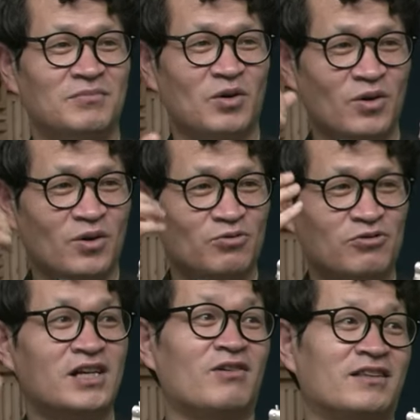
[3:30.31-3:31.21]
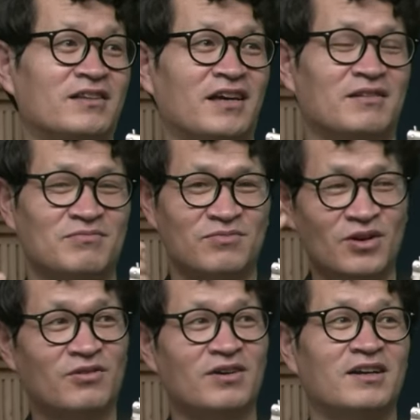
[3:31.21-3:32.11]
뭐 국제 관계,
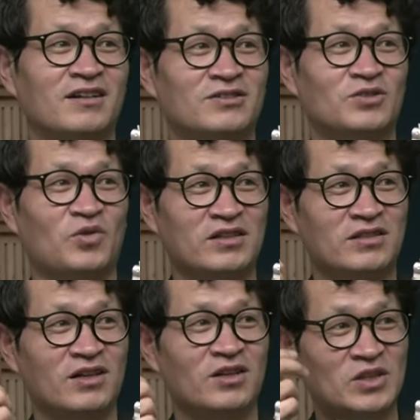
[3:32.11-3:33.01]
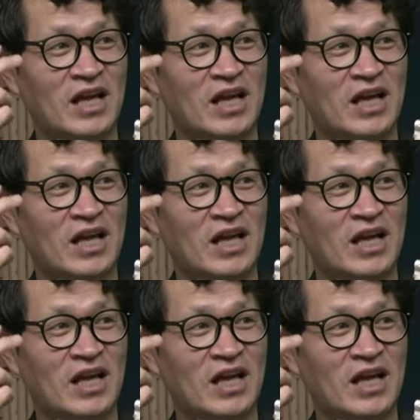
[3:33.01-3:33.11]
무역 관계에 있어서 굉장히